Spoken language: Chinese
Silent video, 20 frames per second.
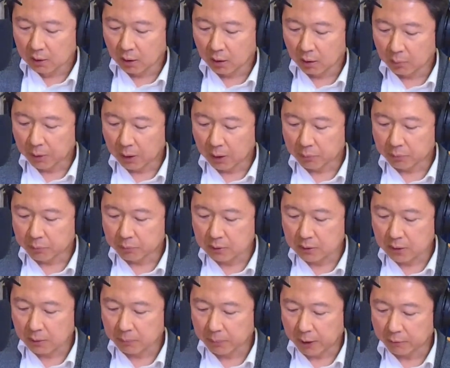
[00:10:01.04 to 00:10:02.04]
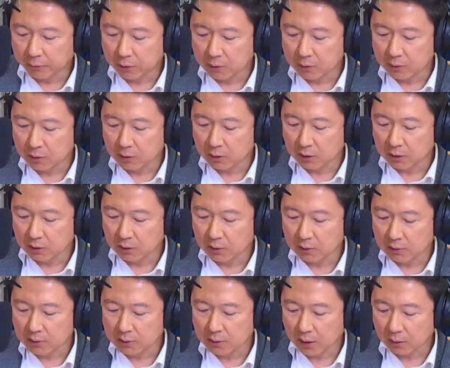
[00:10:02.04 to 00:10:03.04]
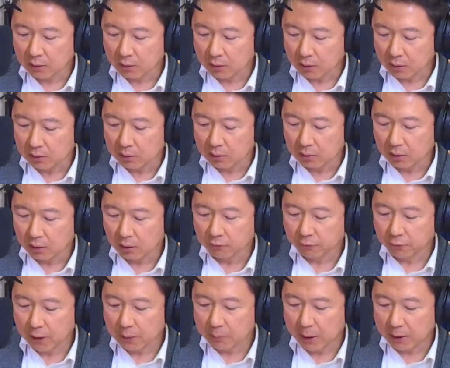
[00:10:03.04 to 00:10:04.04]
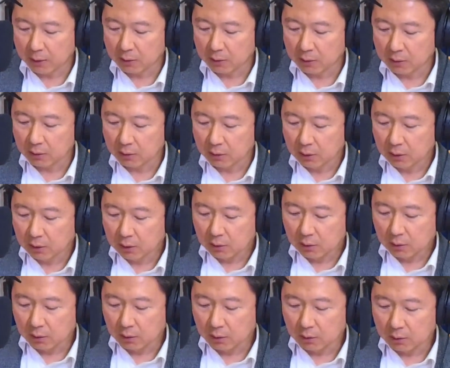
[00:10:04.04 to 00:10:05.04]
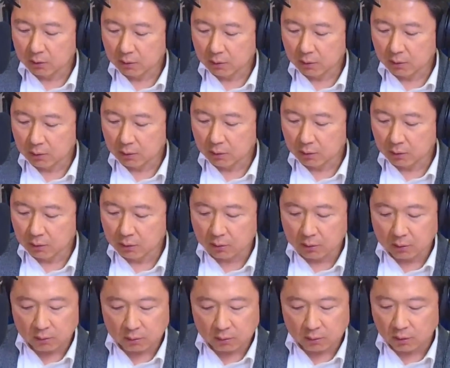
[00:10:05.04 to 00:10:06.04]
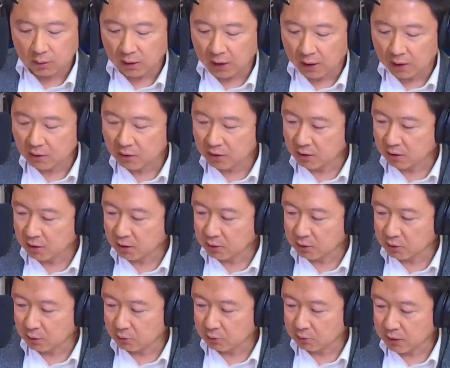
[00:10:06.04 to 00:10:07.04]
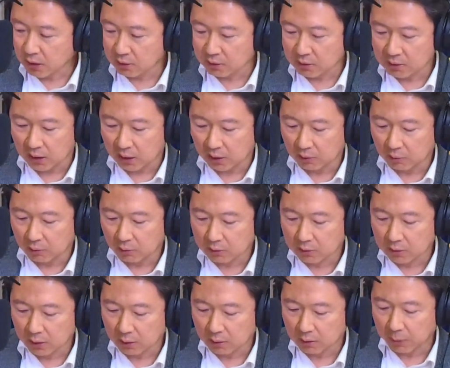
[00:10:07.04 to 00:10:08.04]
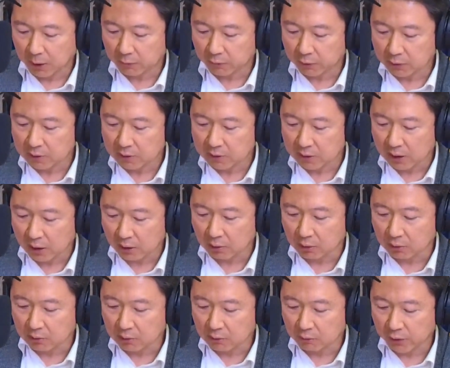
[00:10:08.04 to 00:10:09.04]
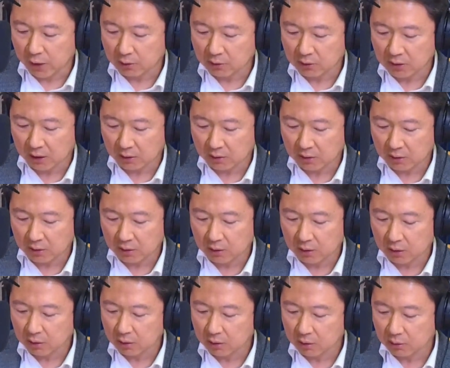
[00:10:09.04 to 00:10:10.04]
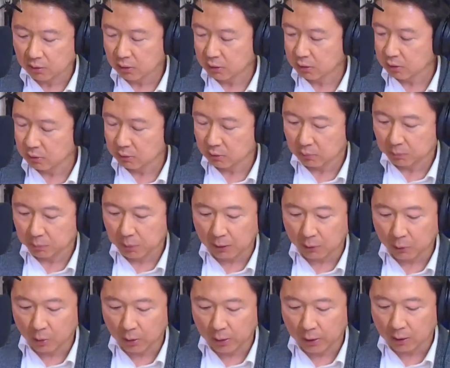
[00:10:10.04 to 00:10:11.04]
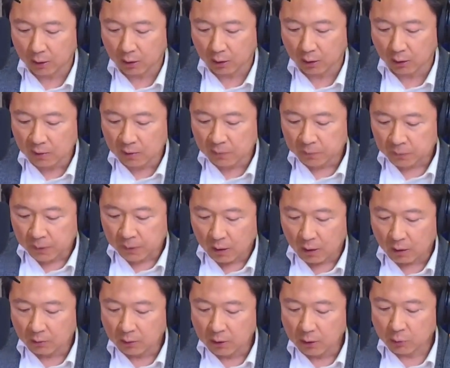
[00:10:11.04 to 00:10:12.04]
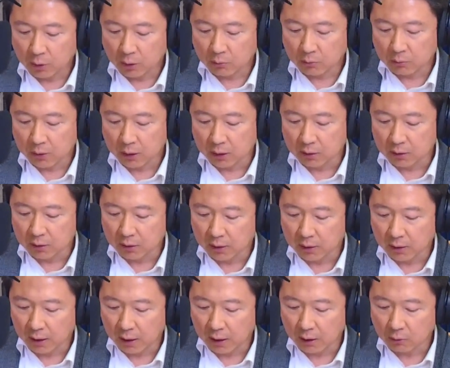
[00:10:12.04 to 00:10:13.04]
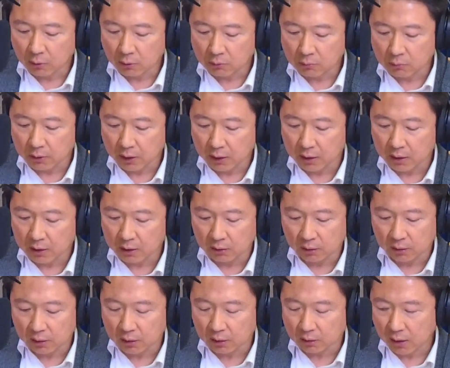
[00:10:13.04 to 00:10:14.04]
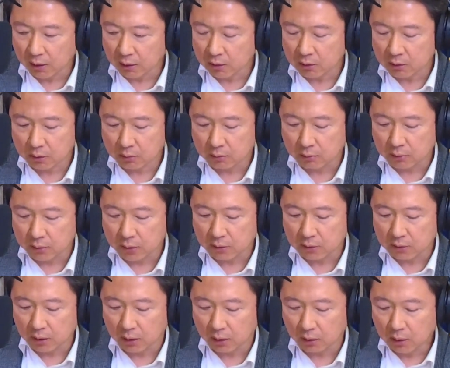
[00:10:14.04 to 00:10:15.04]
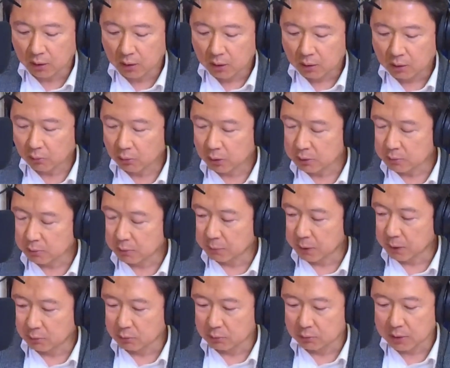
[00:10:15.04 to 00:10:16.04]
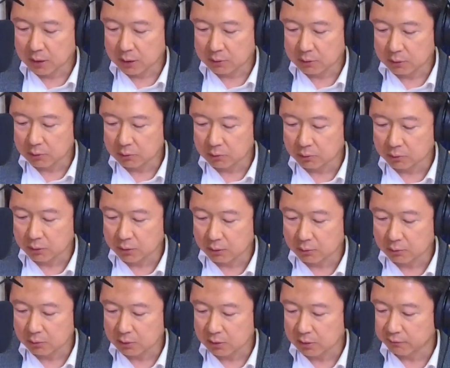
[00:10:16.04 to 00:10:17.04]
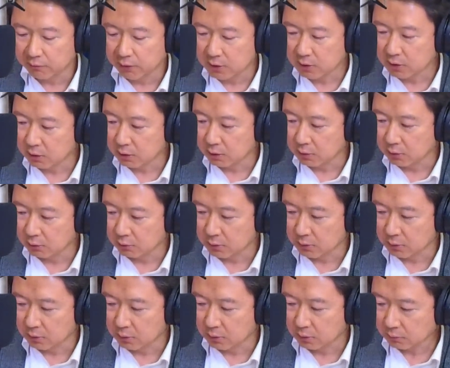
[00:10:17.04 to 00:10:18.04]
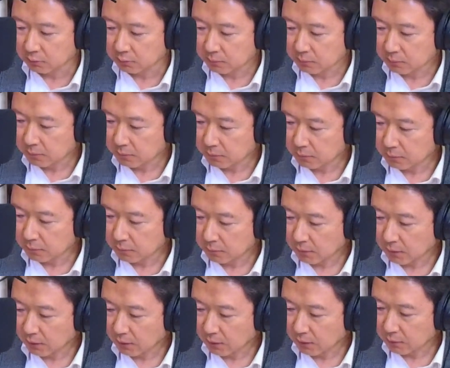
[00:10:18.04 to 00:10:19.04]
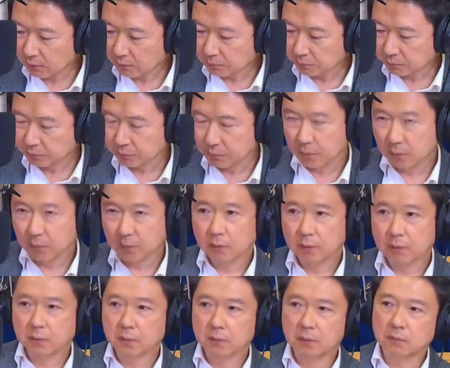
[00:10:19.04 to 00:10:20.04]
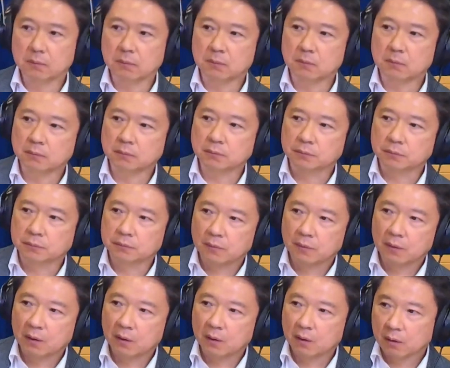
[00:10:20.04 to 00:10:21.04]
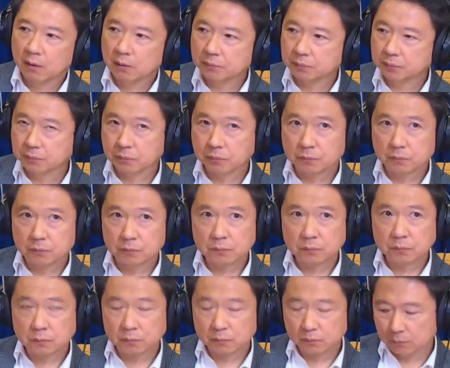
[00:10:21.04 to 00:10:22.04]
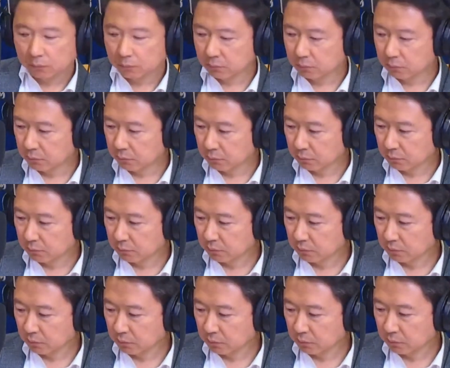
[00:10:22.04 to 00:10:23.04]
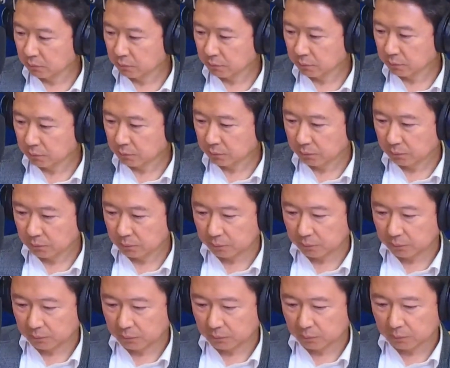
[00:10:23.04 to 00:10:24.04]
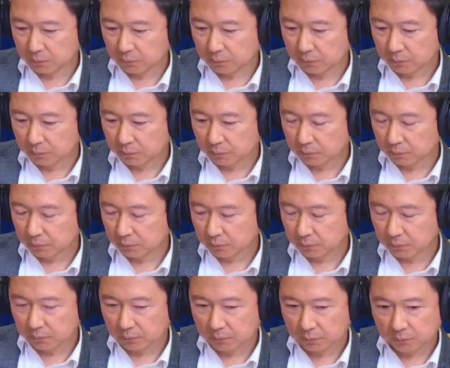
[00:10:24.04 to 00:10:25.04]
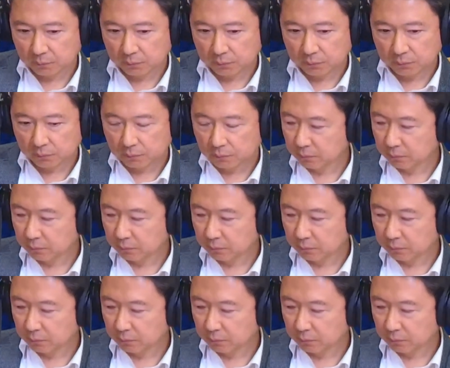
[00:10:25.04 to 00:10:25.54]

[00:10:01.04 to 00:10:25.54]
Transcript: 哦，标普涨百分之零点三二，好，费半呢，呃是。连七周上涨，哦，涨了百分之三哦，是非常强势的这个板块了哈。哦，能源股领跌，航空股也领跌，但科技股上涨。那为什么美股上周会出现如此分歧的走势呢？对，那其实大家就跟我们大家之前谈的类似，那因为科技股最近那个几档大型的像 F A N G